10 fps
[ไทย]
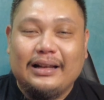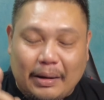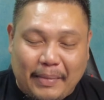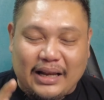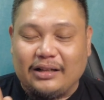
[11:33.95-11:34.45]

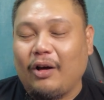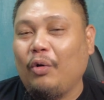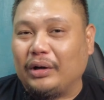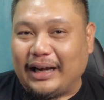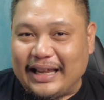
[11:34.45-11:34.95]
ทำไมถึงต้อง
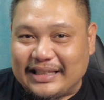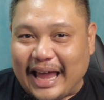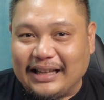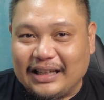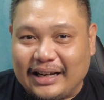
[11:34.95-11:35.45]
กดกระดิ่งแจ้
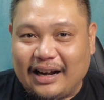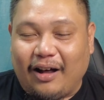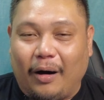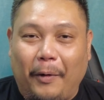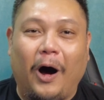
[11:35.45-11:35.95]
งเตือนนะหร
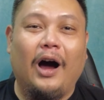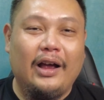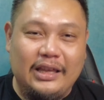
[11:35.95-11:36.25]
อ เพราะ